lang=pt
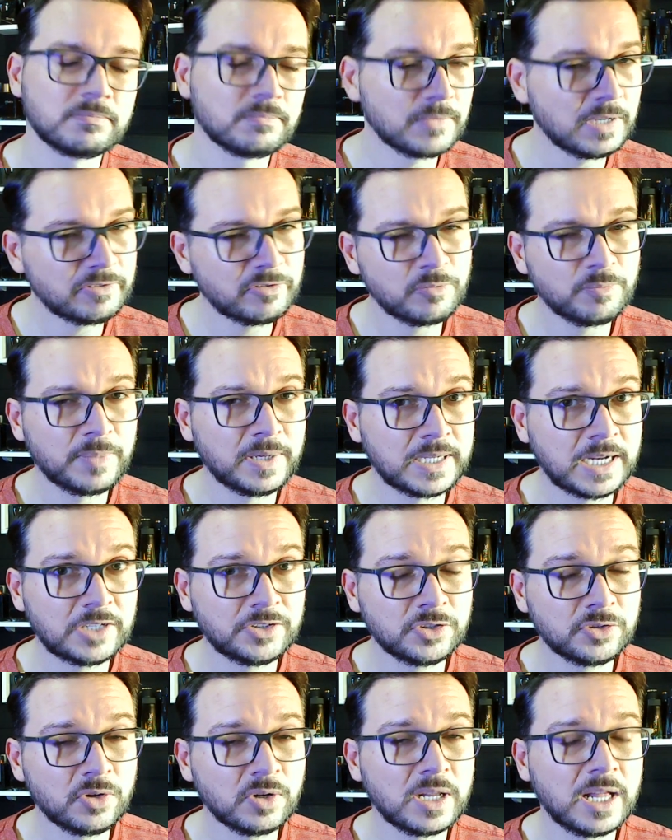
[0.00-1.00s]
Mas vamos parar
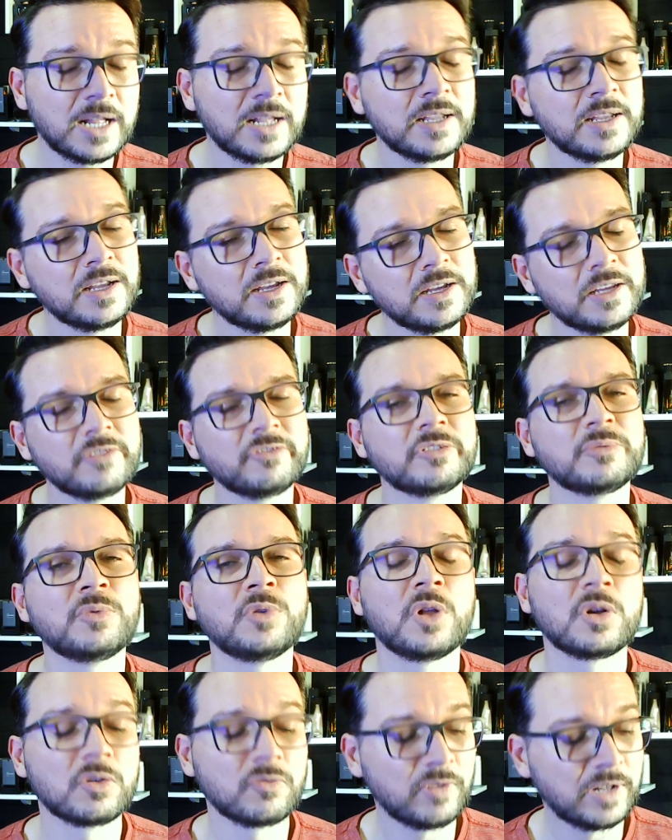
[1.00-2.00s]
de enrolar e
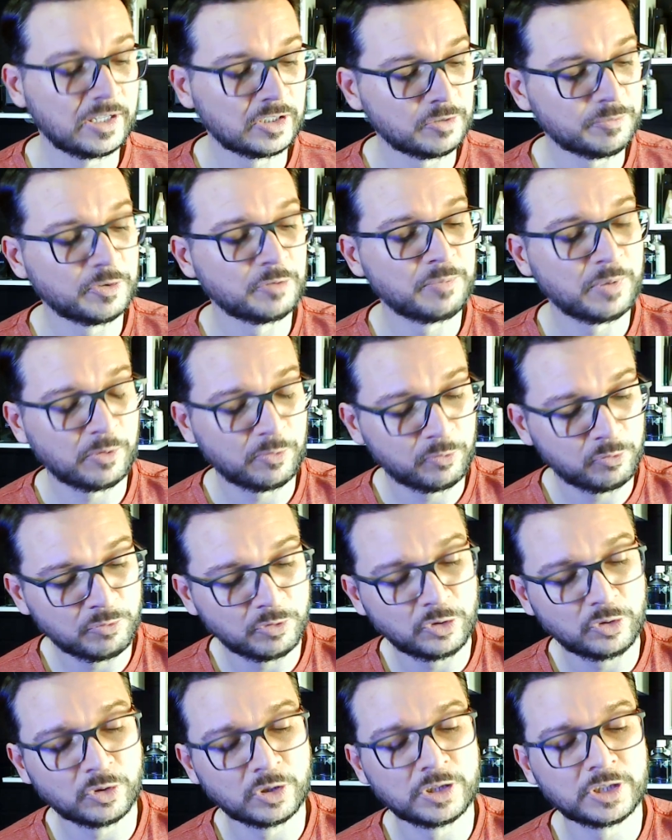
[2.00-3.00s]
vamos logo falar sobre esse perfume
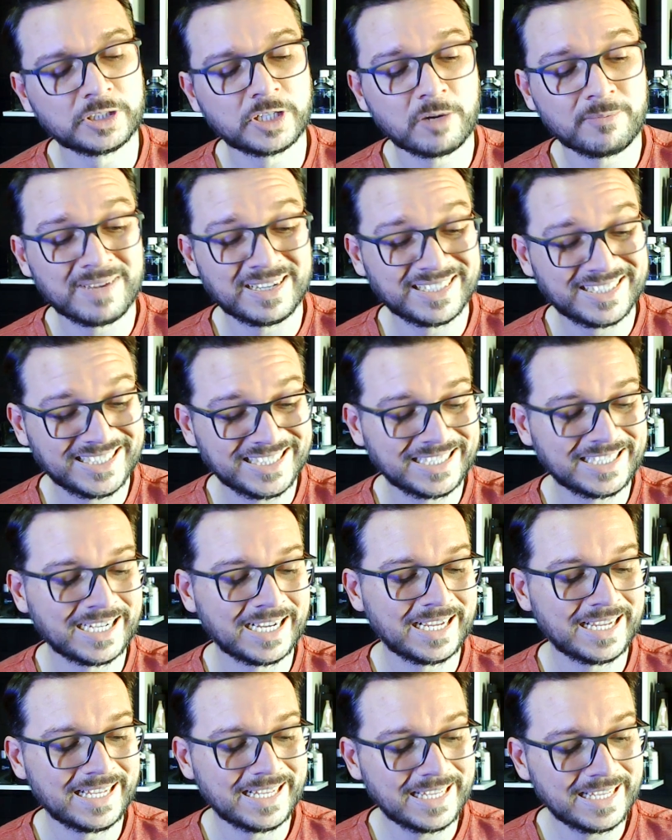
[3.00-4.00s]
de hoje, que é uma dica